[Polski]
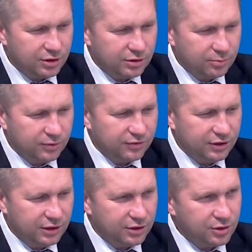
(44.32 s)
że to pewnie
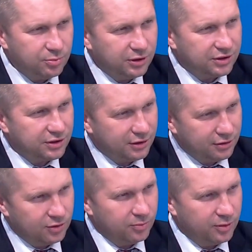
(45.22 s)
jakiś miks
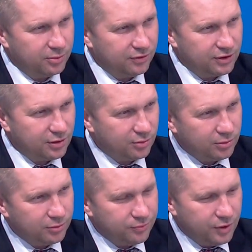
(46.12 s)
tego, co pan powiedział,
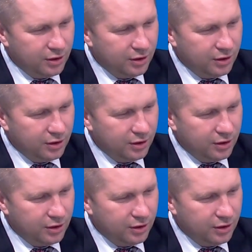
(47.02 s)
bo na,